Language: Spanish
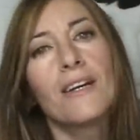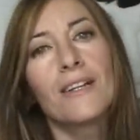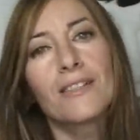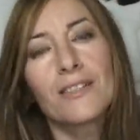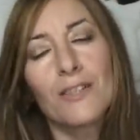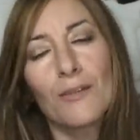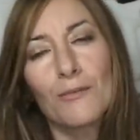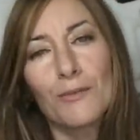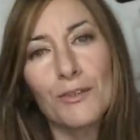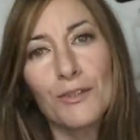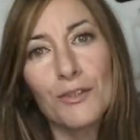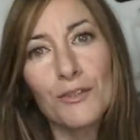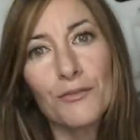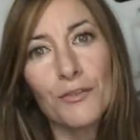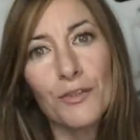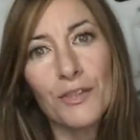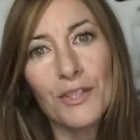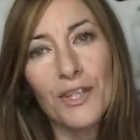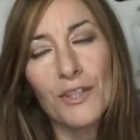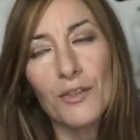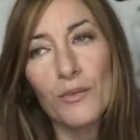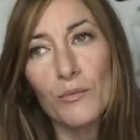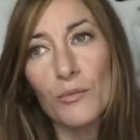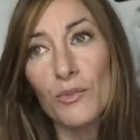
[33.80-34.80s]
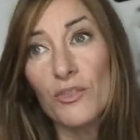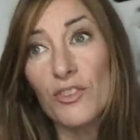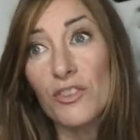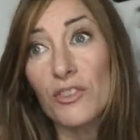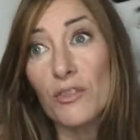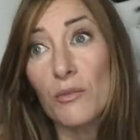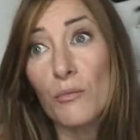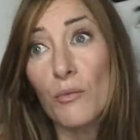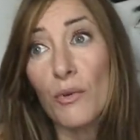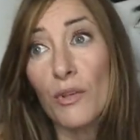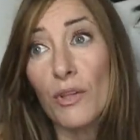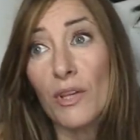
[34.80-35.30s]
Estamos disfrutando
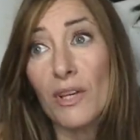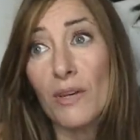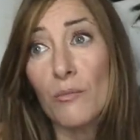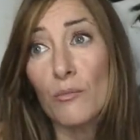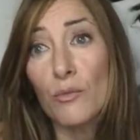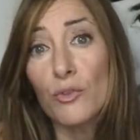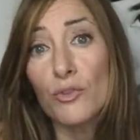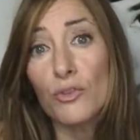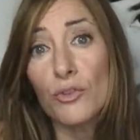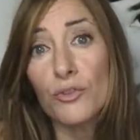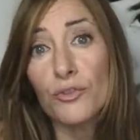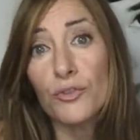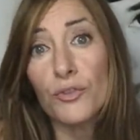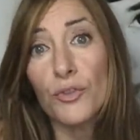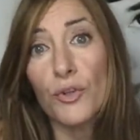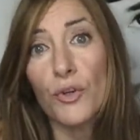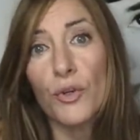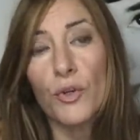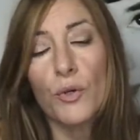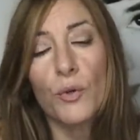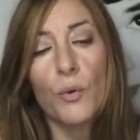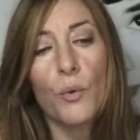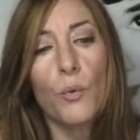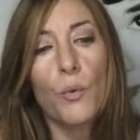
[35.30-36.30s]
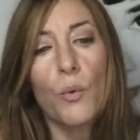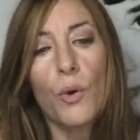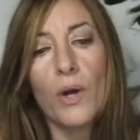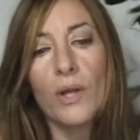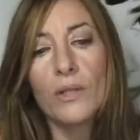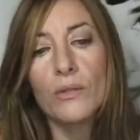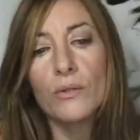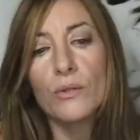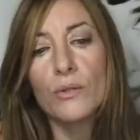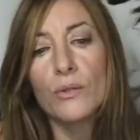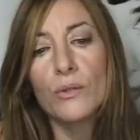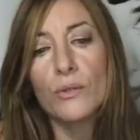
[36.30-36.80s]
muchísimo de mucho sol
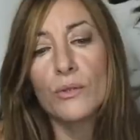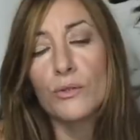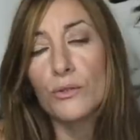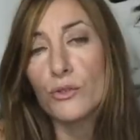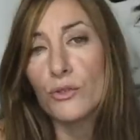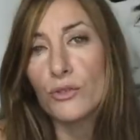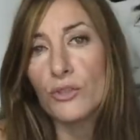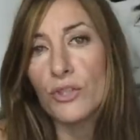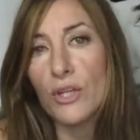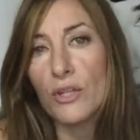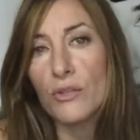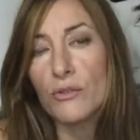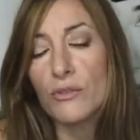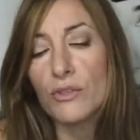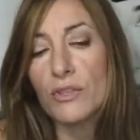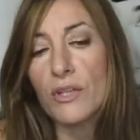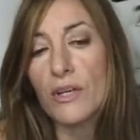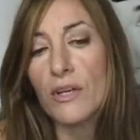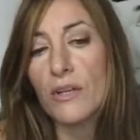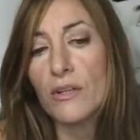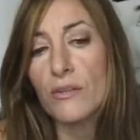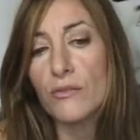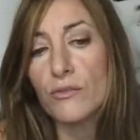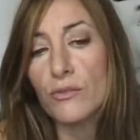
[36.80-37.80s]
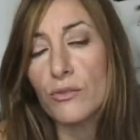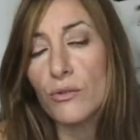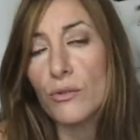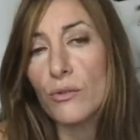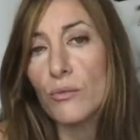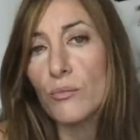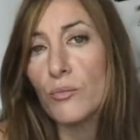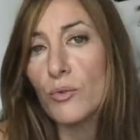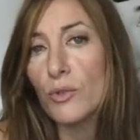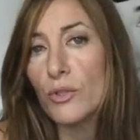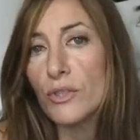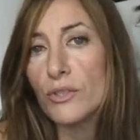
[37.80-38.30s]
cuando otros años ha
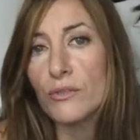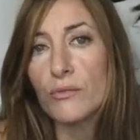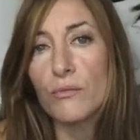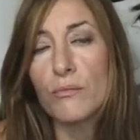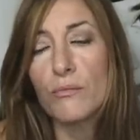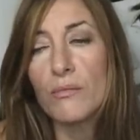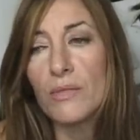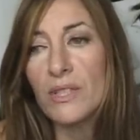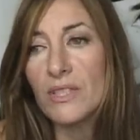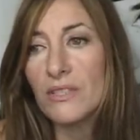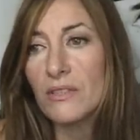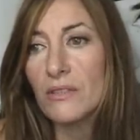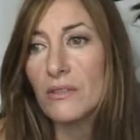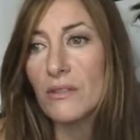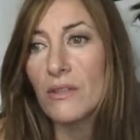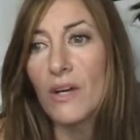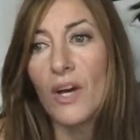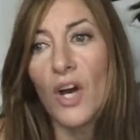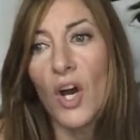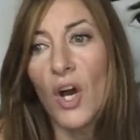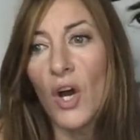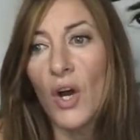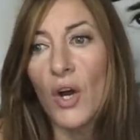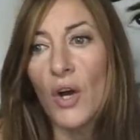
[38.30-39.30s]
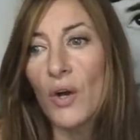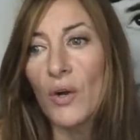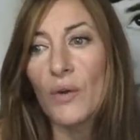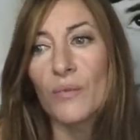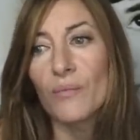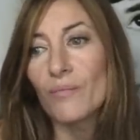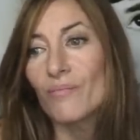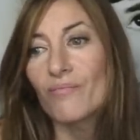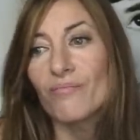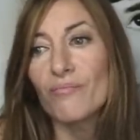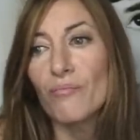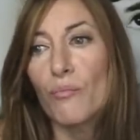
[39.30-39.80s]
hecho pues un mes
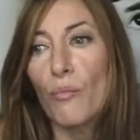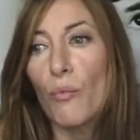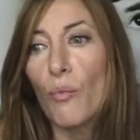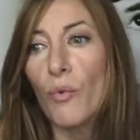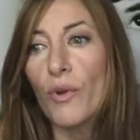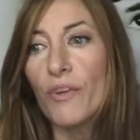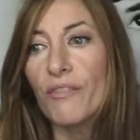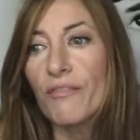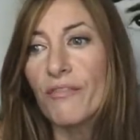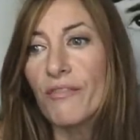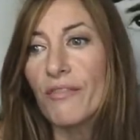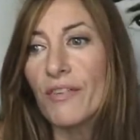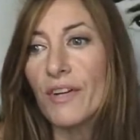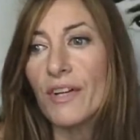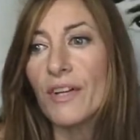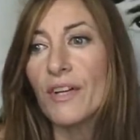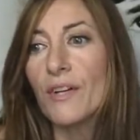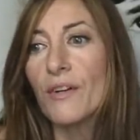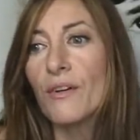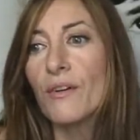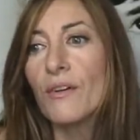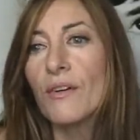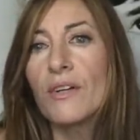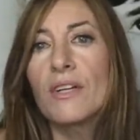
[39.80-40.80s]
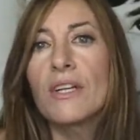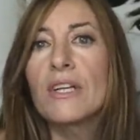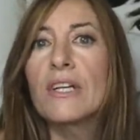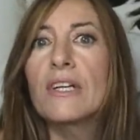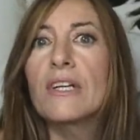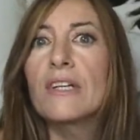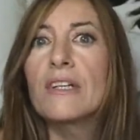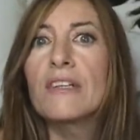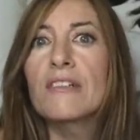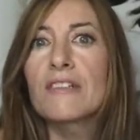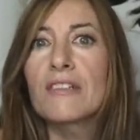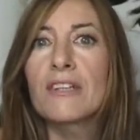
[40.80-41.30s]
muy frío
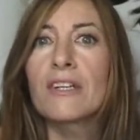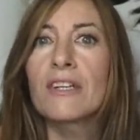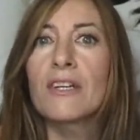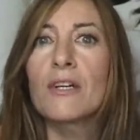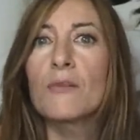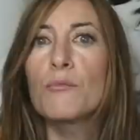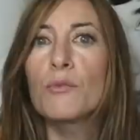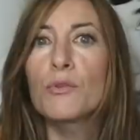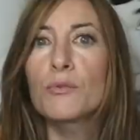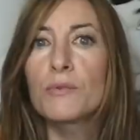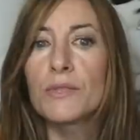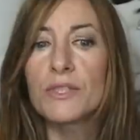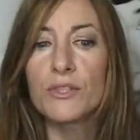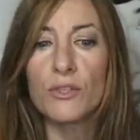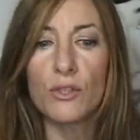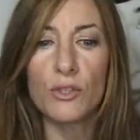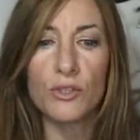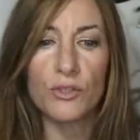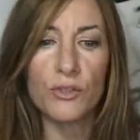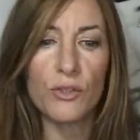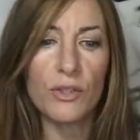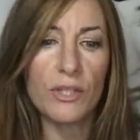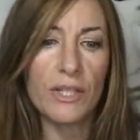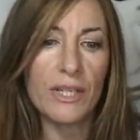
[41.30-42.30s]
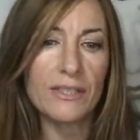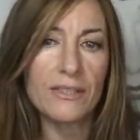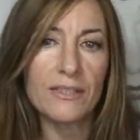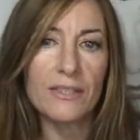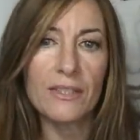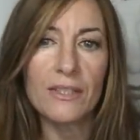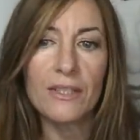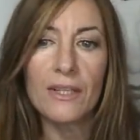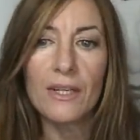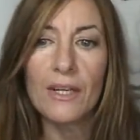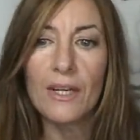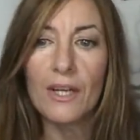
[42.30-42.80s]
y ni siquiera hemos visto el sol
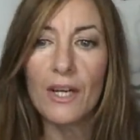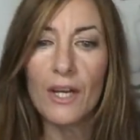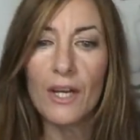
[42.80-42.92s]
casi.